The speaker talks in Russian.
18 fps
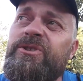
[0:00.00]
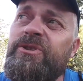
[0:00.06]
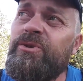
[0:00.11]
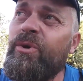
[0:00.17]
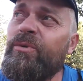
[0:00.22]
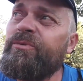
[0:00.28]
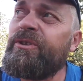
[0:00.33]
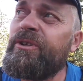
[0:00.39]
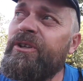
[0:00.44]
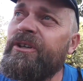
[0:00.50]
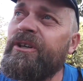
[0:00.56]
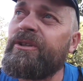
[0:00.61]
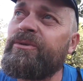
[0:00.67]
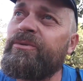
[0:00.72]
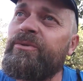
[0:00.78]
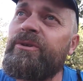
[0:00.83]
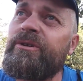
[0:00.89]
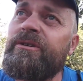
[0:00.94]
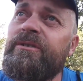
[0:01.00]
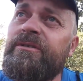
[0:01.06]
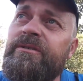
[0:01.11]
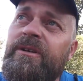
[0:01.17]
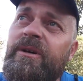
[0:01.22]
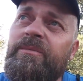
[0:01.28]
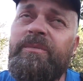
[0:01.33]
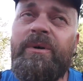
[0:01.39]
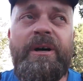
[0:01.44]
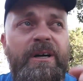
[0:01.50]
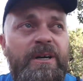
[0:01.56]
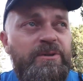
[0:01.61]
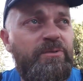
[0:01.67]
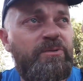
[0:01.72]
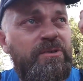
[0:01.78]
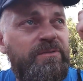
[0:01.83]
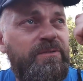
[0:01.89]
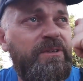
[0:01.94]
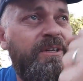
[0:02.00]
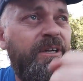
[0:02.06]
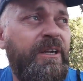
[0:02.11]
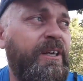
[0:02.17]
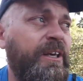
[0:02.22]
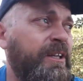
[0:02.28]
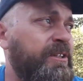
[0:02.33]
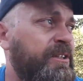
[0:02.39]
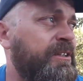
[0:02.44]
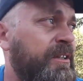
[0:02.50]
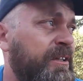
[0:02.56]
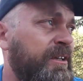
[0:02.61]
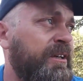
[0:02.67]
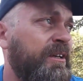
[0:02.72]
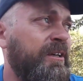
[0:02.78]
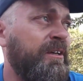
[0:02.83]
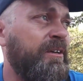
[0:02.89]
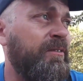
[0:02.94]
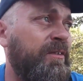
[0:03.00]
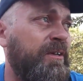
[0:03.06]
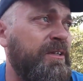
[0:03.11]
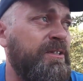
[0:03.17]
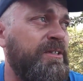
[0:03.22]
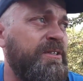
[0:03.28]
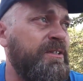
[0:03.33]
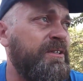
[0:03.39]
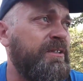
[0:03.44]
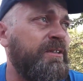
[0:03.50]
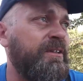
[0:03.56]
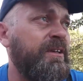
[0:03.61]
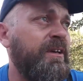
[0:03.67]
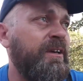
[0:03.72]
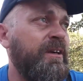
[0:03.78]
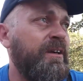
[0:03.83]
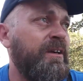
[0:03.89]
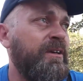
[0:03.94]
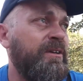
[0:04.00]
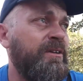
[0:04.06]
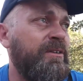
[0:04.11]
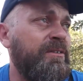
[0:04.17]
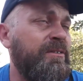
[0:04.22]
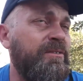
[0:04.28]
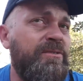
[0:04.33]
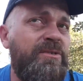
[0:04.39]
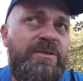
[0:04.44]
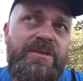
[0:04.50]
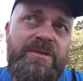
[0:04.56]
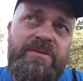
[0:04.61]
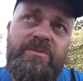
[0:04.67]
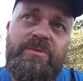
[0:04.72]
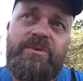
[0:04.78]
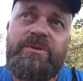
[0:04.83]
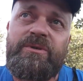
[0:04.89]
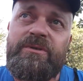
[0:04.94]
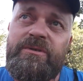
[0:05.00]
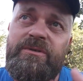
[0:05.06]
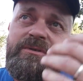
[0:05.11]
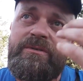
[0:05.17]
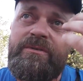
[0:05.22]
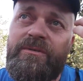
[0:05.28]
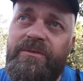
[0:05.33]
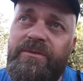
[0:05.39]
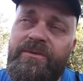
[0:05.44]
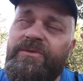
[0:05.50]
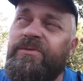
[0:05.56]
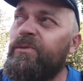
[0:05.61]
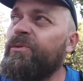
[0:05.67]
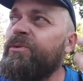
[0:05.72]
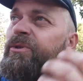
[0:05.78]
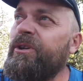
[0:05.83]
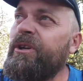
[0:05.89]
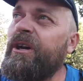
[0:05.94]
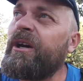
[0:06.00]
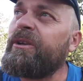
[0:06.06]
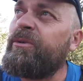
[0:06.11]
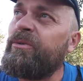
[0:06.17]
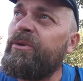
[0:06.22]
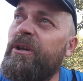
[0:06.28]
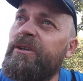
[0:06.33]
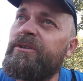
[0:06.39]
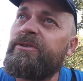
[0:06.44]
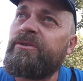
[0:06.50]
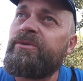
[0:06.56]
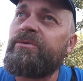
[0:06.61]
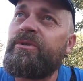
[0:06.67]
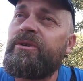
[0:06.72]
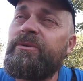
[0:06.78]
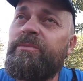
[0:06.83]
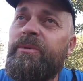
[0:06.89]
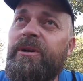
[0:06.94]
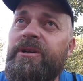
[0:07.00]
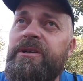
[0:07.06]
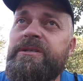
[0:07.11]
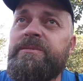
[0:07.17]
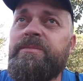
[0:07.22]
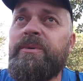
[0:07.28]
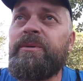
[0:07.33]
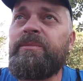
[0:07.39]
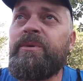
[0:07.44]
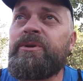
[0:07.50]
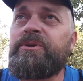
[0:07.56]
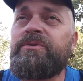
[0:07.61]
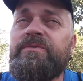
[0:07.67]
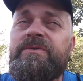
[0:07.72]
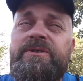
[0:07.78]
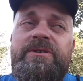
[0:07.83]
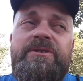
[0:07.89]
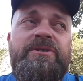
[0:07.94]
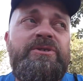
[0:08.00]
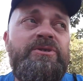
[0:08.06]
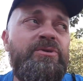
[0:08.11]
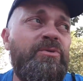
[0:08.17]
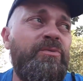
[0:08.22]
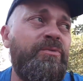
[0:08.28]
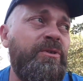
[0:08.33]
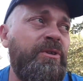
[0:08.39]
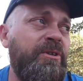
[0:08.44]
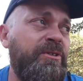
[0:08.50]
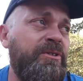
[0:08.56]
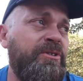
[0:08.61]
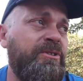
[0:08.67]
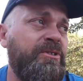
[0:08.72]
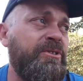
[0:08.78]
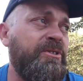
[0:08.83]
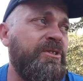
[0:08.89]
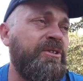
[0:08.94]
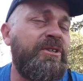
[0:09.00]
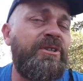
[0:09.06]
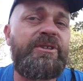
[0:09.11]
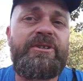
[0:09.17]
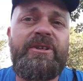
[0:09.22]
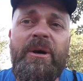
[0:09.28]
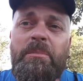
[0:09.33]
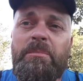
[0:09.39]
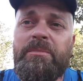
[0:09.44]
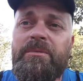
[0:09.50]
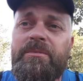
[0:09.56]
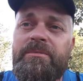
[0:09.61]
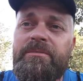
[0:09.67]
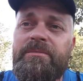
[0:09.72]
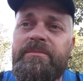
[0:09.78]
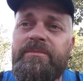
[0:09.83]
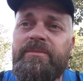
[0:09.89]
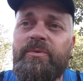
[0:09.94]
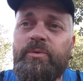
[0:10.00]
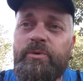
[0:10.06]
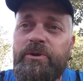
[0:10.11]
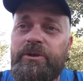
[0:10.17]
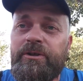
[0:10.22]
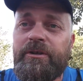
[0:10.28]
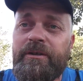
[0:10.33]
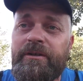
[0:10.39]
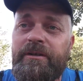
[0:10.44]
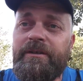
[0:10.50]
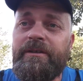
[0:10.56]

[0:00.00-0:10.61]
чиновники, которые там показывают свои ракеты в России, э, свой, свою триаду ядерную, они прекрасно понимают, что все эти чиновники держат деньги там, у них.